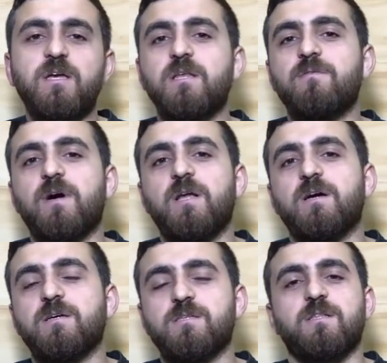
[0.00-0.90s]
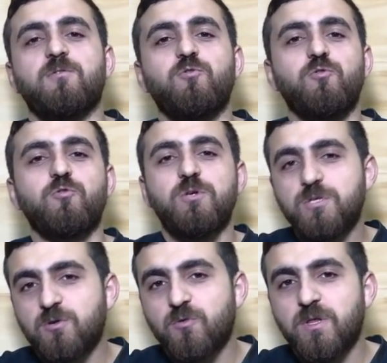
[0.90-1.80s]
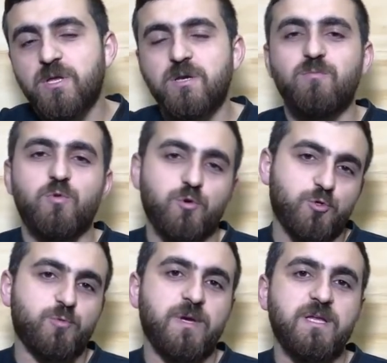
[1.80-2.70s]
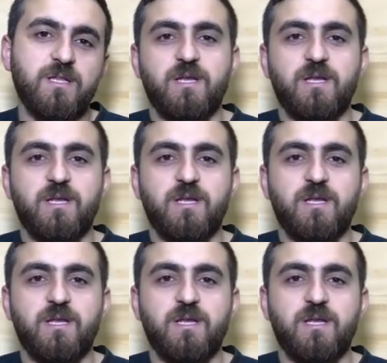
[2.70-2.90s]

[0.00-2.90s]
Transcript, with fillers: ilgi ve alakasından ötürü teşekkür ederim. Görüşmek